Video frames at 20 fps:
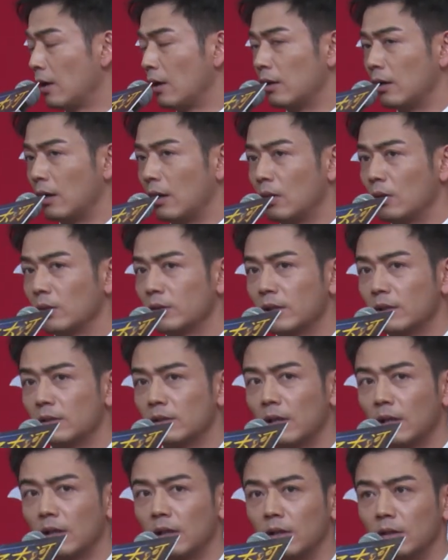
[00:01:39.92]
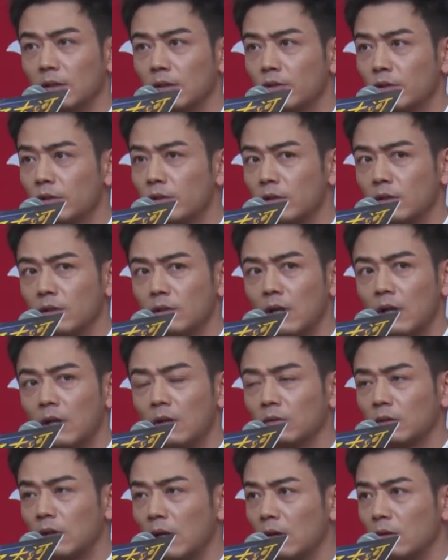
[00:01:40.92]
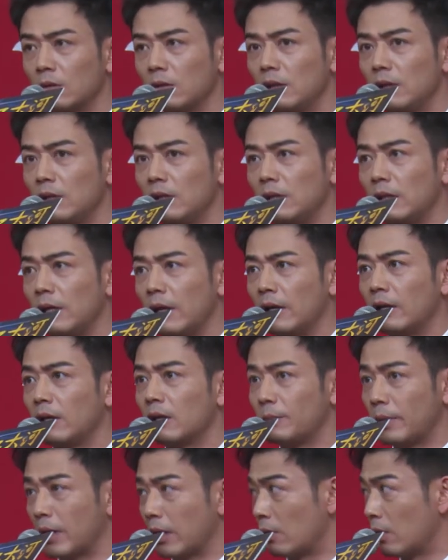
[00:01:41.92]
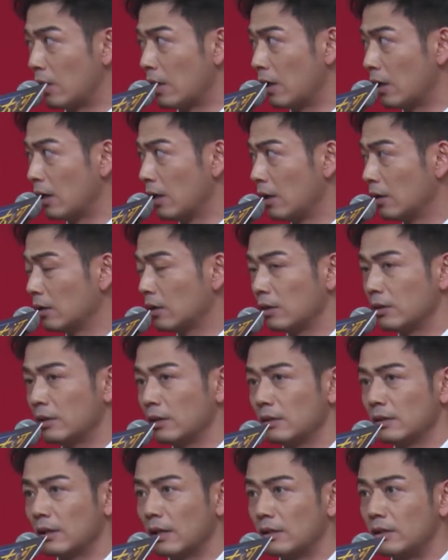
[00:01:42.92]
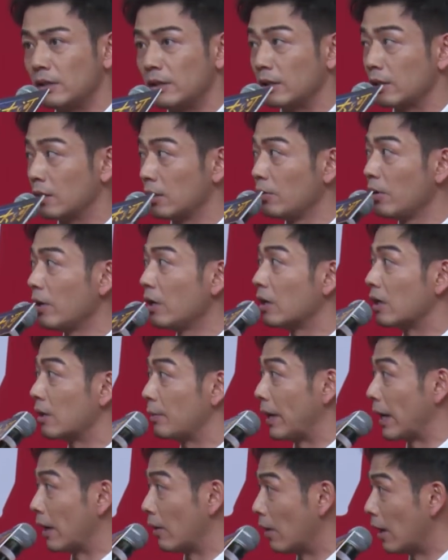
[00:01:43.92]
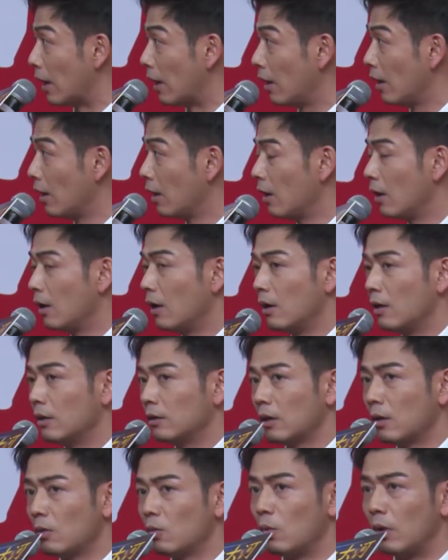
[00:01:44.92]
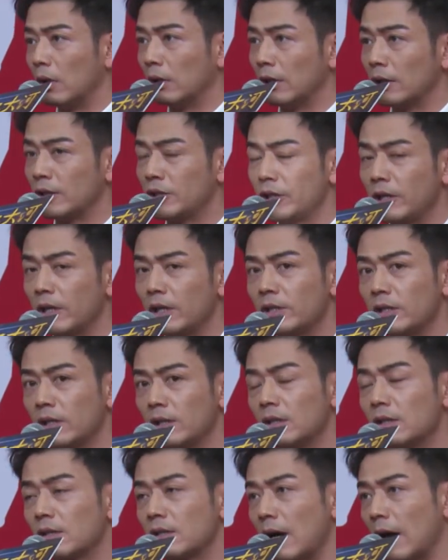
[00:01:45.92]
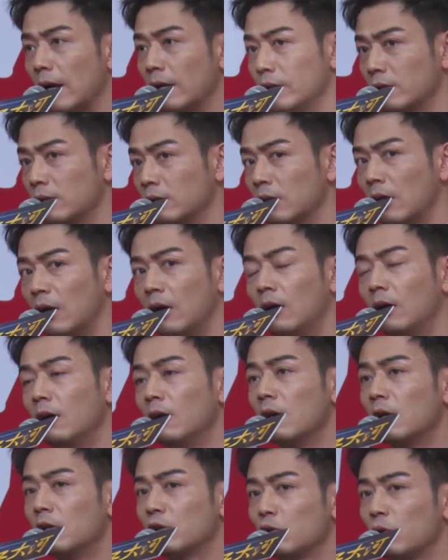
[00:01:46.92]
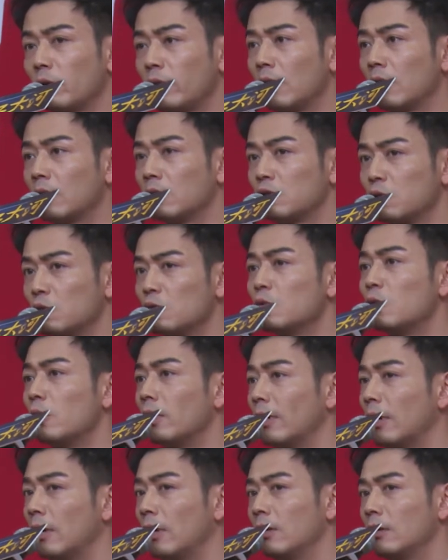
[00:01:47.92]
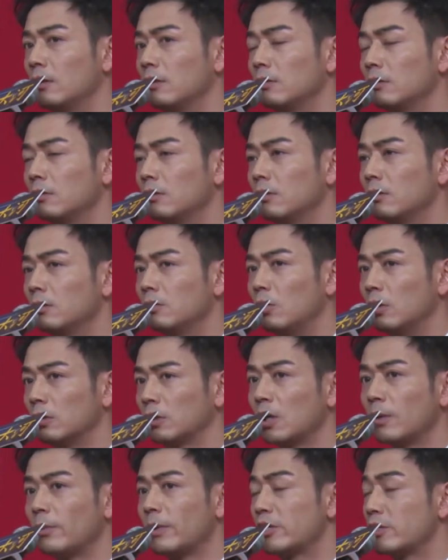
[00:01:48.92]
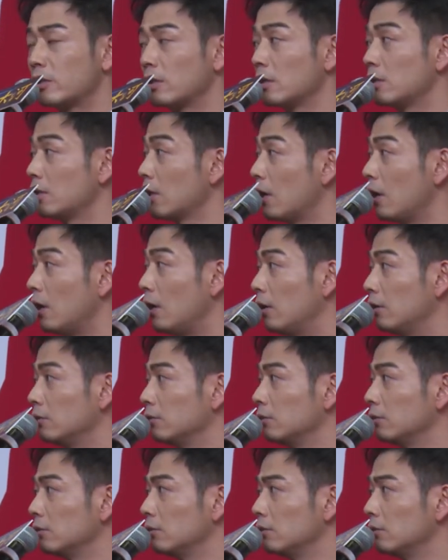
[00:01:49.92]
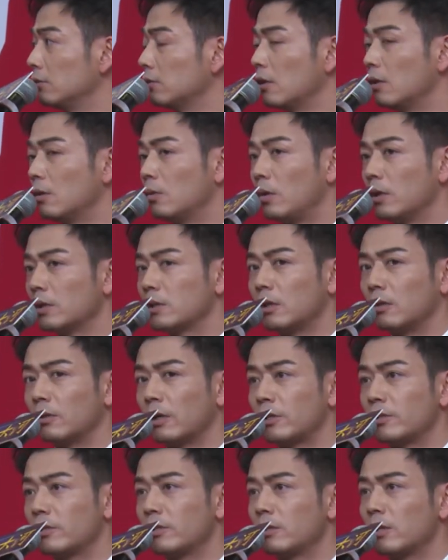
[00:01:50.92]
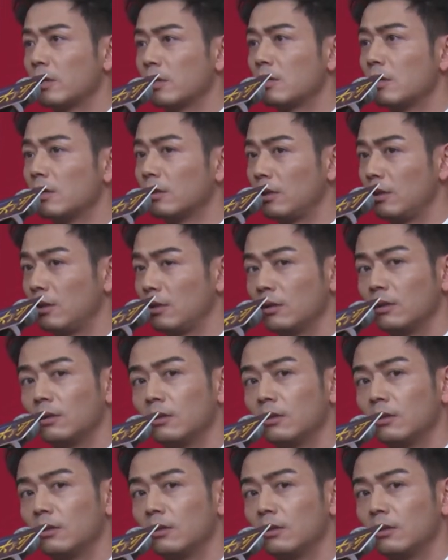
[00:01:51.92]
然后现在可就是然后到一年一个变化，到现在几个月一个变化。那我能切身的感受到，作为一个中国人，我特别值得骄傲。我走在世界各地。